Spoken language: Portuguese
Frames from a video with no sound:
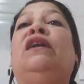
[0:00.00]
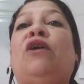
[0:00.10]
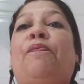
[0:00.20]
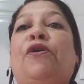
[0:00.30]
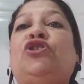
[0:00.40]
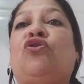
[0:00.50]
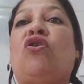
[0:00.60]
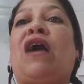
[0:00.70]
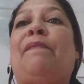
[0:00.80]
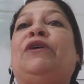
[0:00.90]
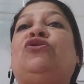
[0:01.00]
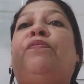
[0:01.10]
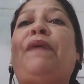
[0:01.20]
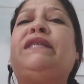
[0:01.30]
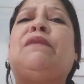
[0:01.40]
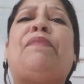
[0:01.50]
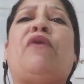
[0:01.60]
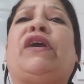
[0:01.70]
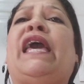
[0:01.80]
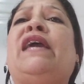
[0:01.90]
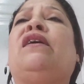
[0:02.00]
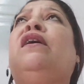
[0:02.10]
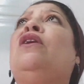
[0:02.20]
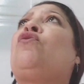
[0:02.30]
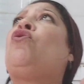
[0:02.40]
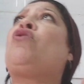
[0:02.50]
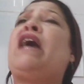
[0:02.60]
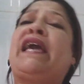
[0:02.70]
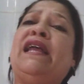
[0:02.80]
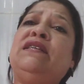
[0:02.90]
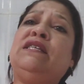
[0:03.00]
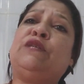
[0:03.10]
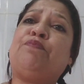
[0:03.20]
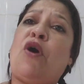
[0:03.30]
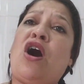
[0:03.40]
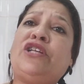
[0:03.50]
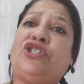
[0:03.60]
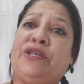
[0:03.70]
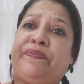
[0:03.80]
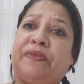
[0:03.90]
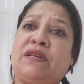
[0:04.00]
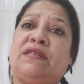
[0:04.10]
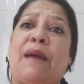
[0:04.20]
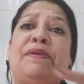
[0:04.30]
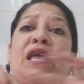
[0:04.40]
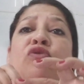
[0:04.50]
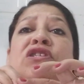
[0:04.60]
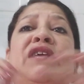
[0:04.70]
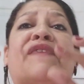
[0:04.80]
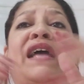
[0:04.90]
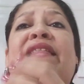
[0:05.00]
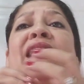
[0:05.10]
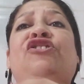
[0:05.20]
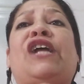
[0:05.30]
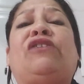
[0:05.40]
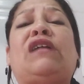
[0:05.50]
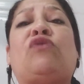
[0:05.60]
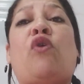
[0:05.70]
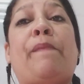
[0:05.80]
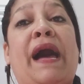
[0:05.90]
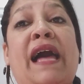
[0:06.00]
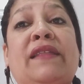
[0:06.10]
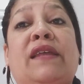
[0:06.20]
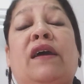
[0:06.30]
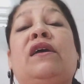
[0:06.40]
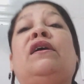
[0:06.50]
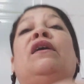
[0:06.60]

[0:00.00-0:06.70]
Não pode colocar abajur, peça para alguém colocar aqueles spot, sabe? Tem uns que vai até direto na tomada.